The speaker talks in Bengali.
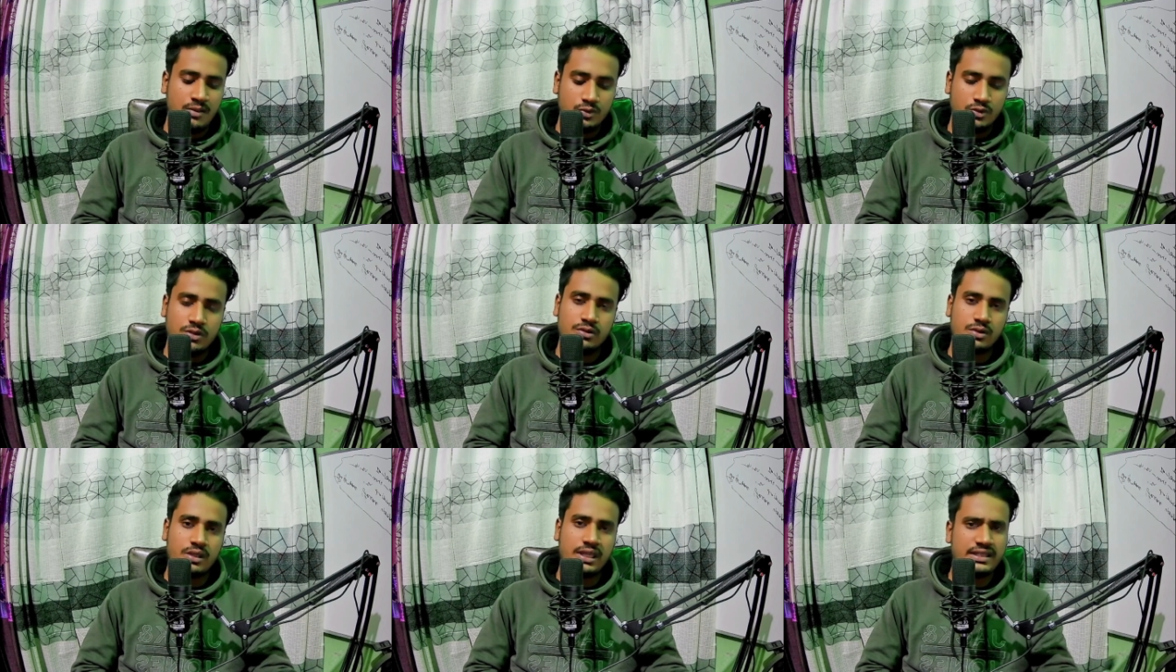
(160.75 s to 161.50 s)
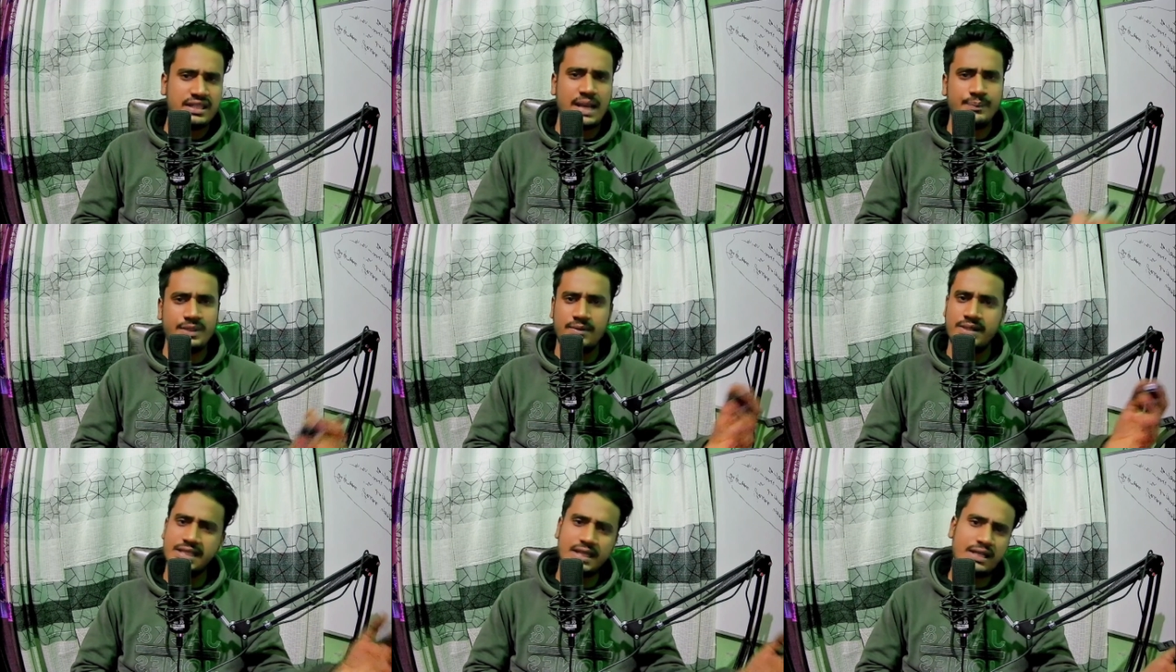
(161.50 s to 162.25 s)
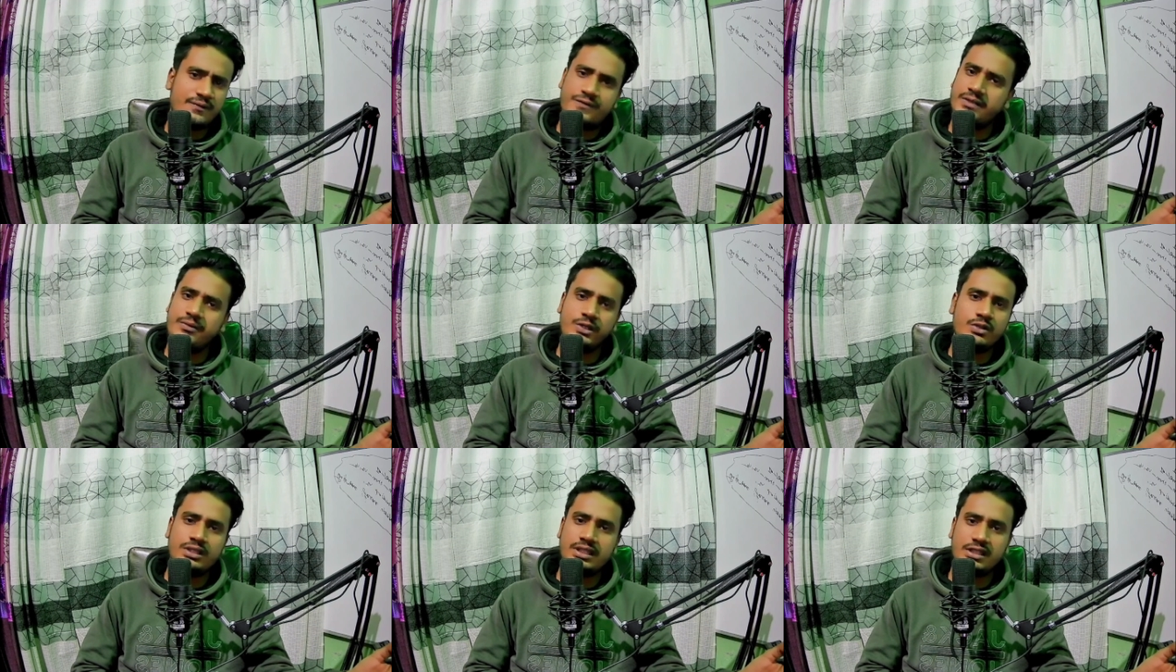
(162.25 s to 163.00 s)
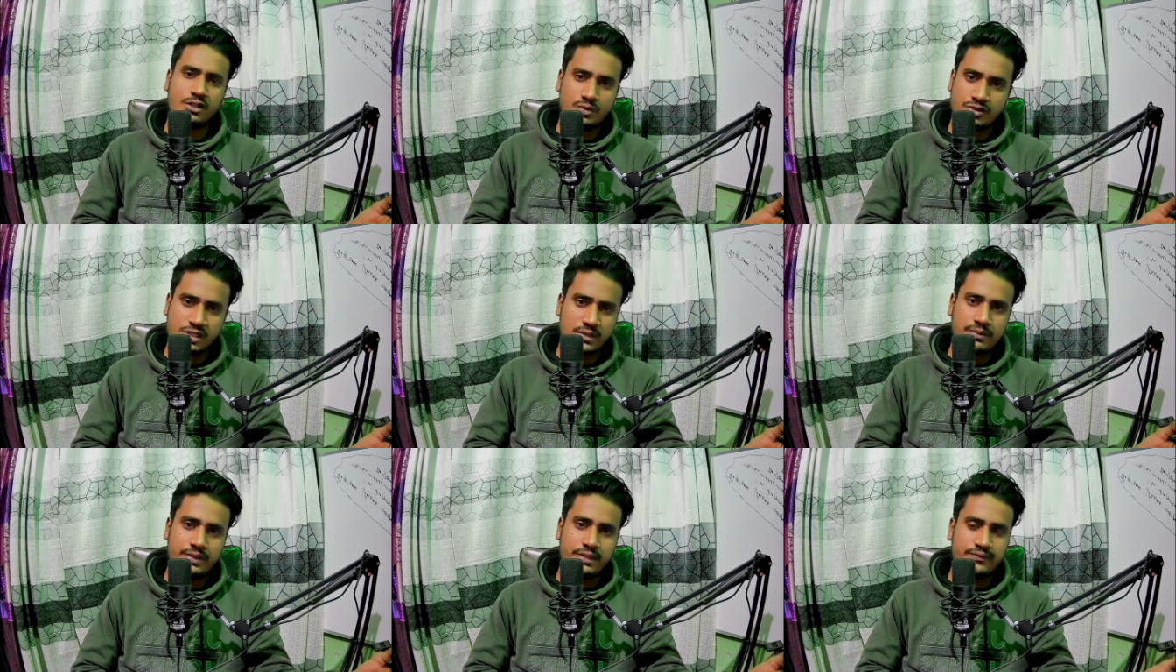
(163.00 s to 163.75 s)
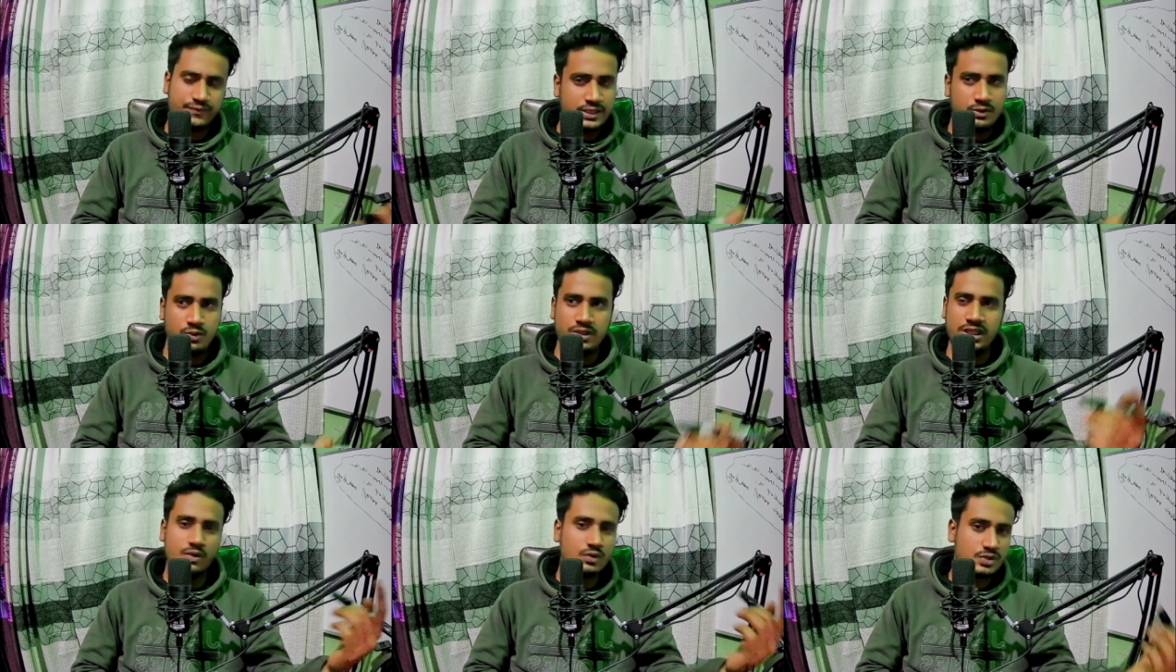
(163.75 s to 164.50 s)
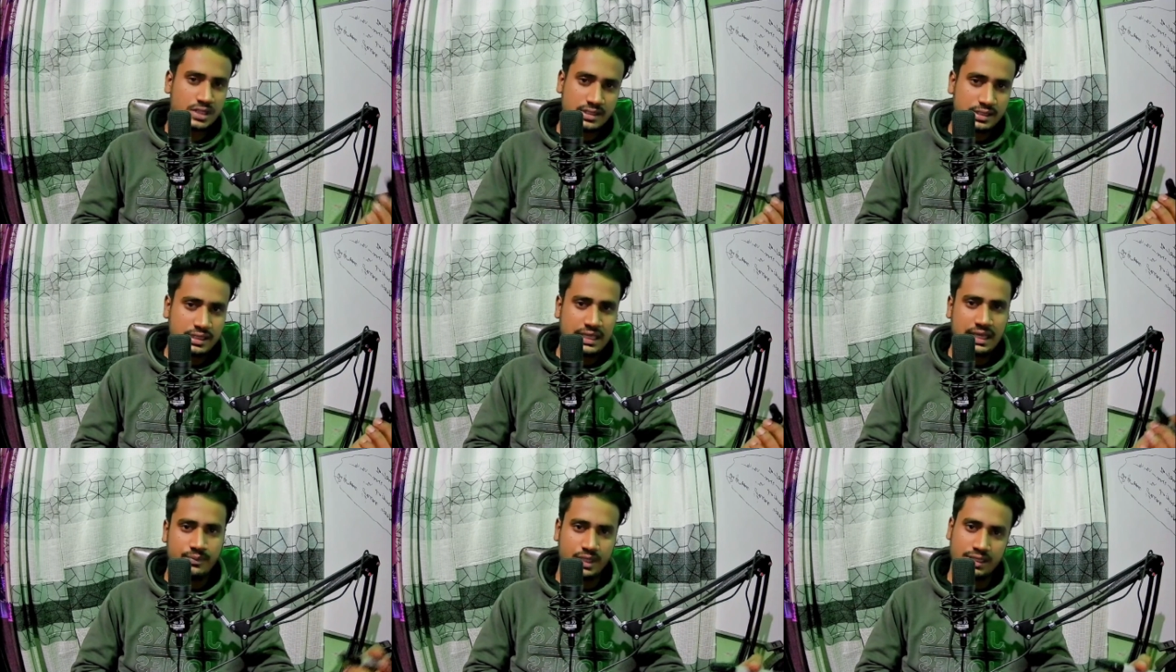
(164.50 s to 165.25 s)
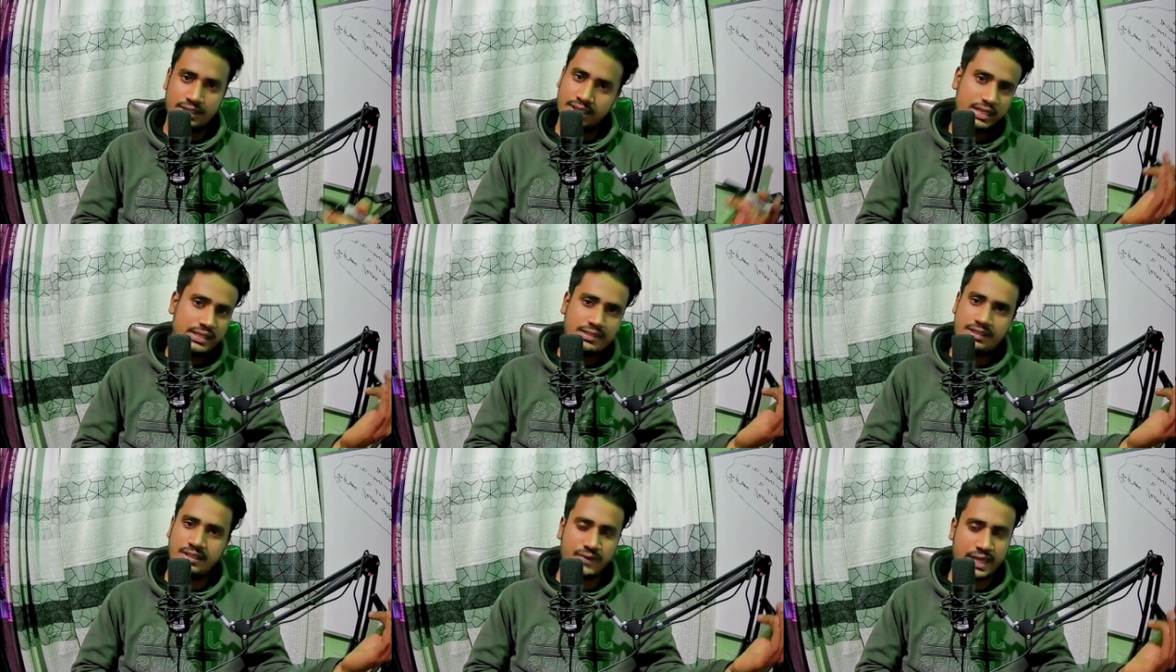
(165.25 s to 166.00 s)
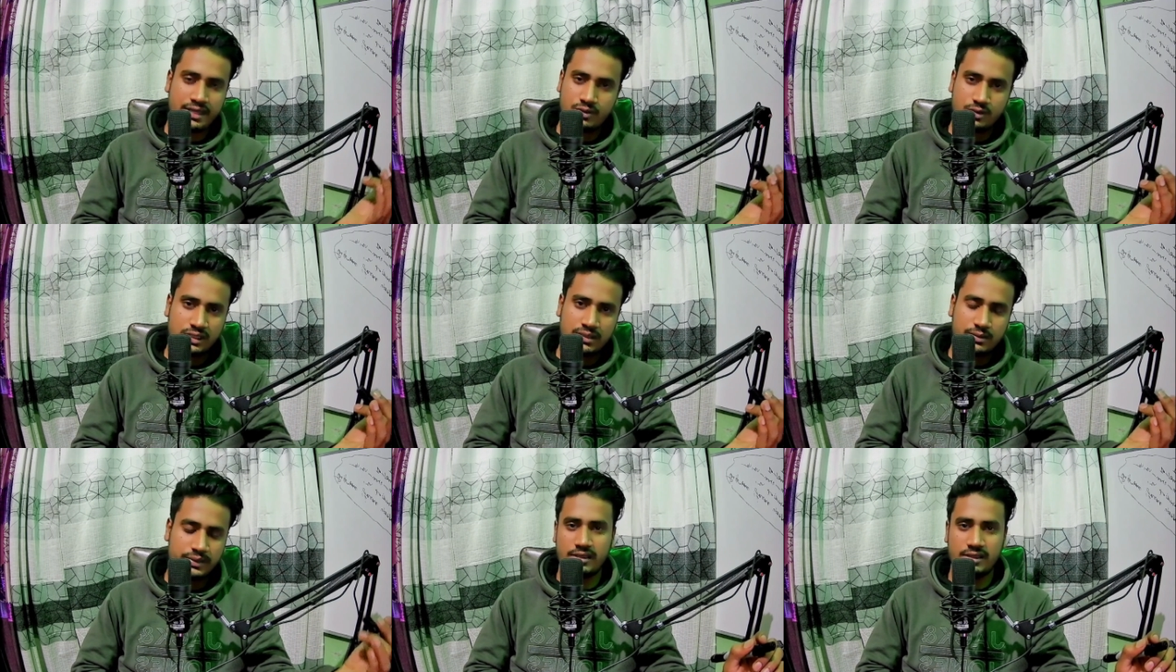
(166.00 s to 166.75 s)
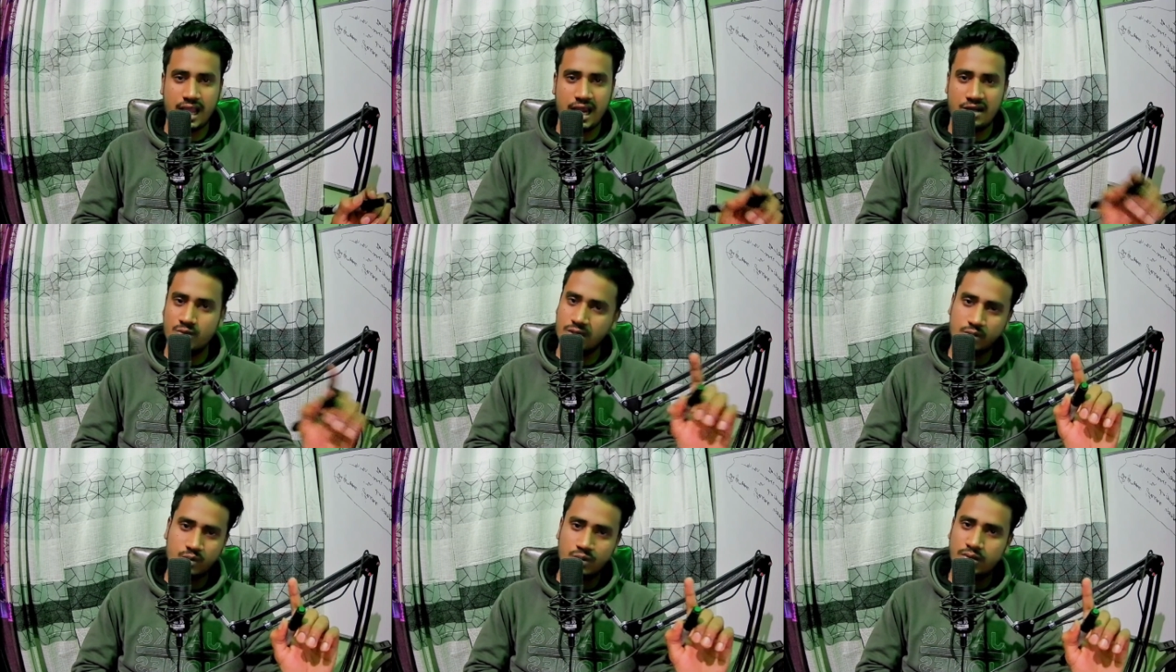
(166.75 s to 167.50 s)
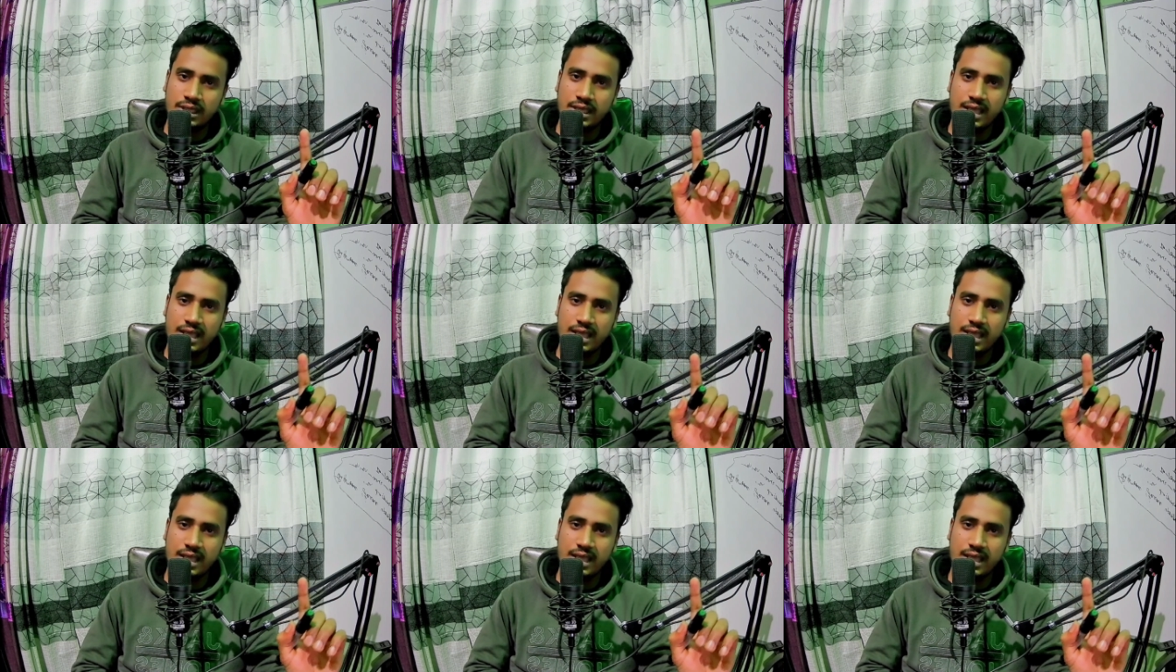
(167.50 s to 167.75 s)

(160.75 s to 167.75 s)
মূলত এইটা আপনি আমার চ্যানেলে ফ্রি ভিডিও দেখলেও বুঝতে পারবেন ফ্রি দুইটা কোর্স আছে আপনারা দেখলে ইজিলি ফাইন করতে পারবেন হার্ডওয়ার্ক করলে